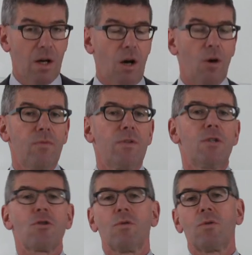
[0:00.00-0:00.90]
auf die
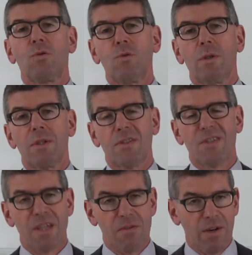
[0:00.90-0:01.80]
Struktur des
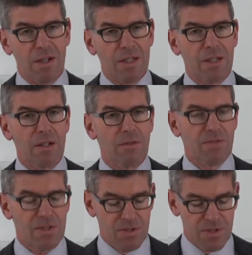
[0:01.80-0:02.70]
jeweiligen
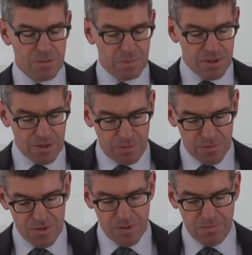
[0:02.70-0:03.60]

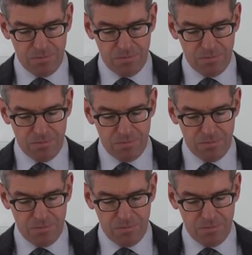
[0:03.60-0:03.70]
Wissensbetriebs.